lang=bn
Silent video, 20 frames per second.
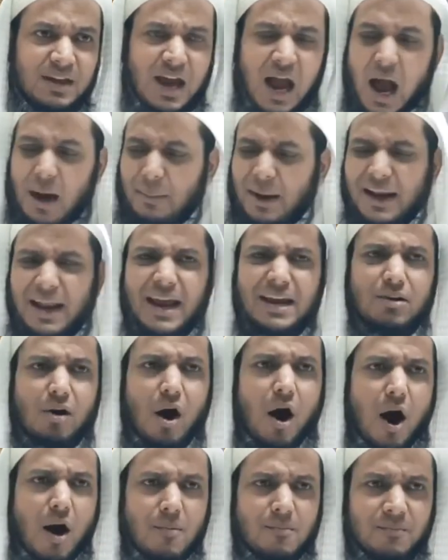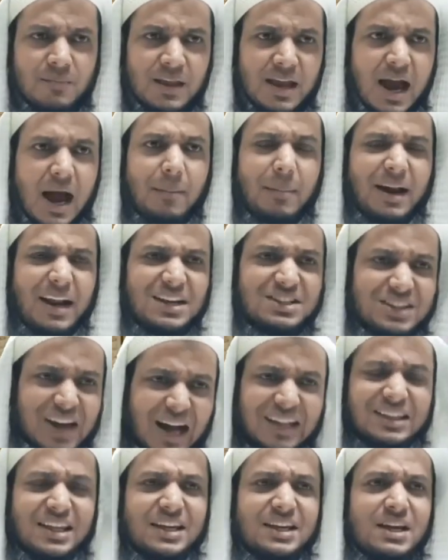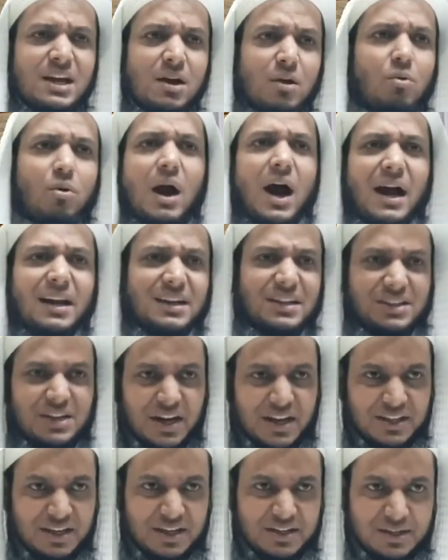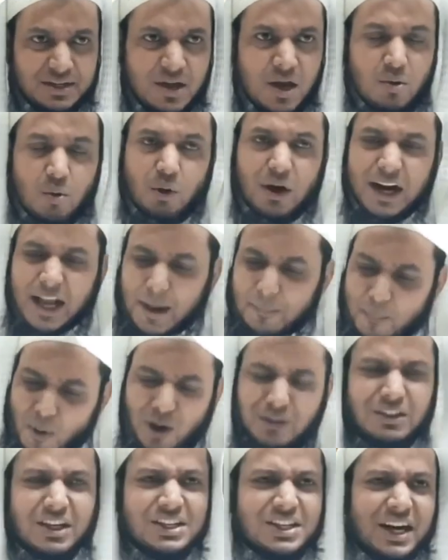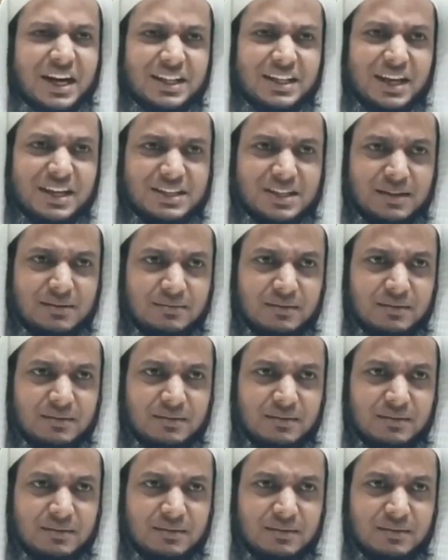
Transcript: আমার এই কম আমার এই জাতি কোরআনকে ছেড়ে দিয়েছে কোরআনের পথকে ছেড়ে দিয়েছে